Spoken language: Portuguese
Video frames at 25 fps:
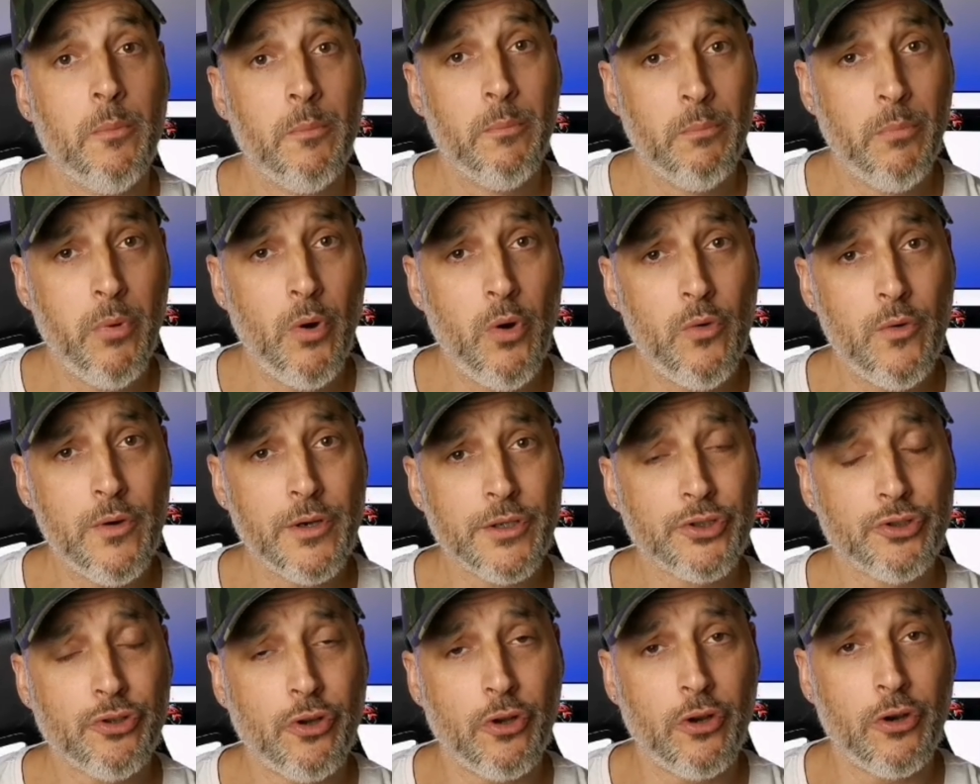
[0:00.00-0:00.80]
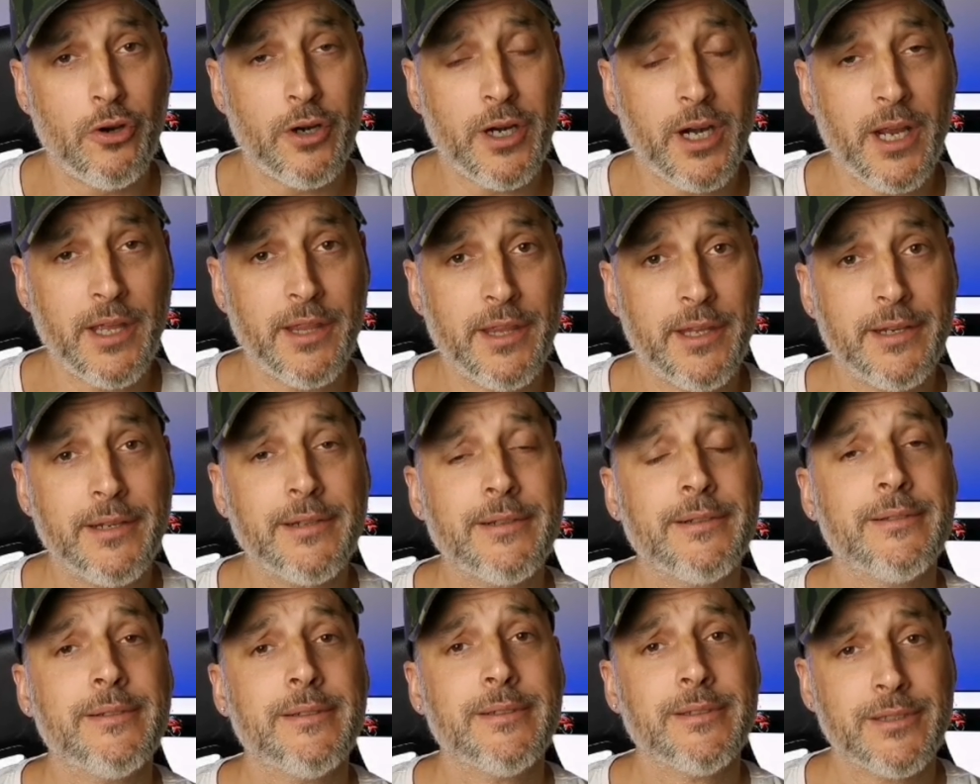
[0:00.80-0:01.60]
Boas, Solo Rider.
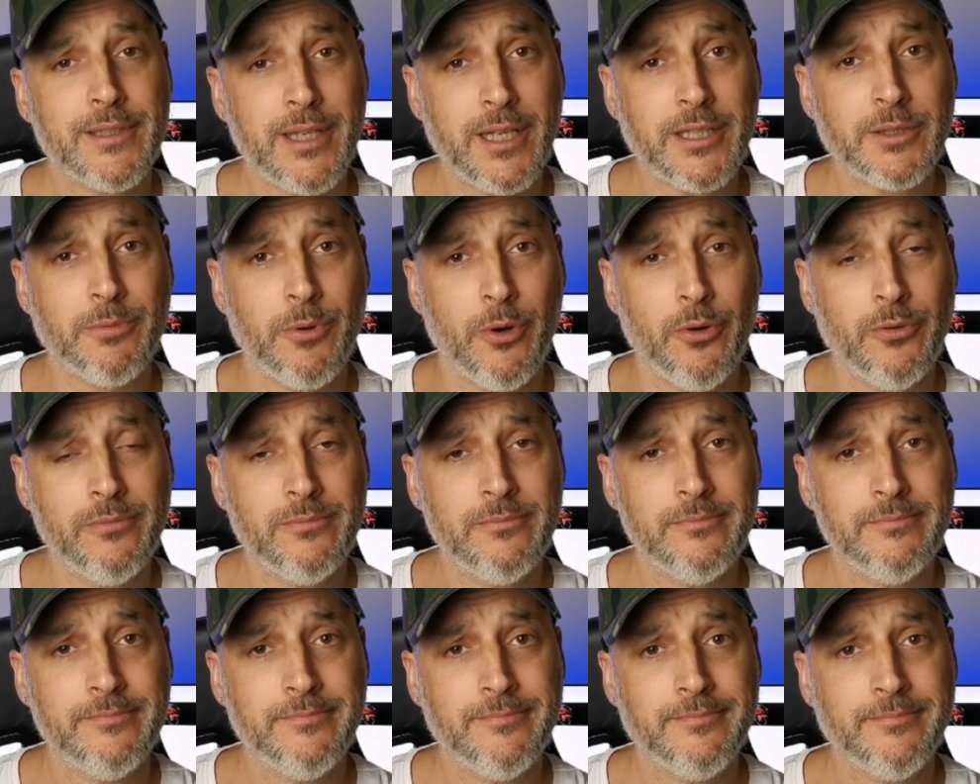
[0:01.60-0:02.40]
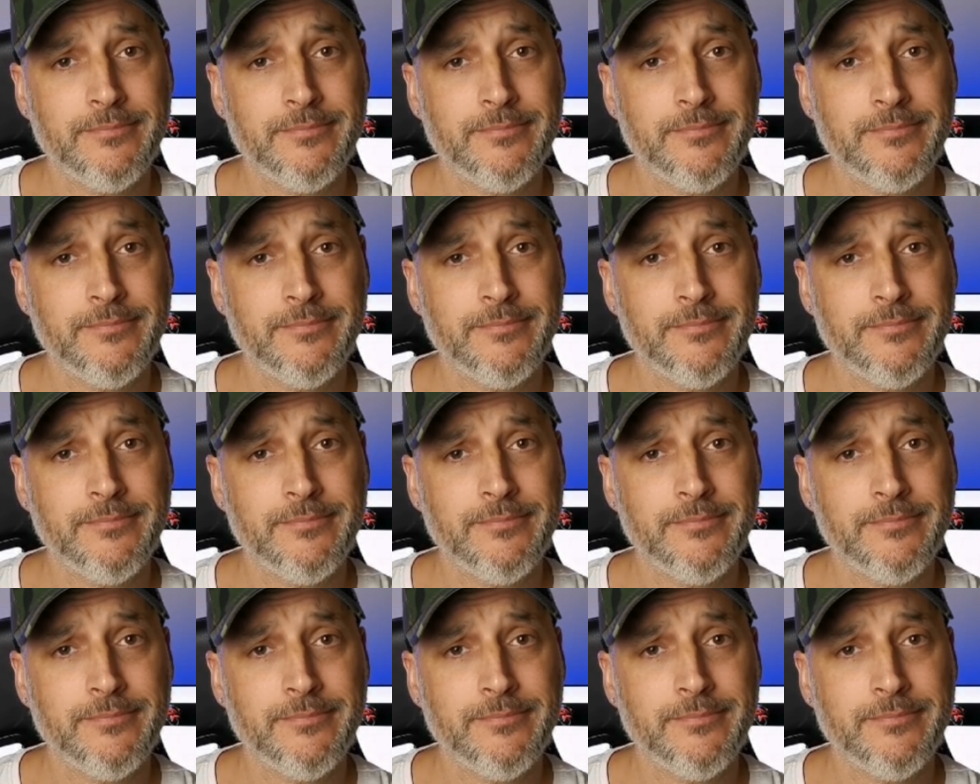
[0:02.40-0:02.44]
Estás bom?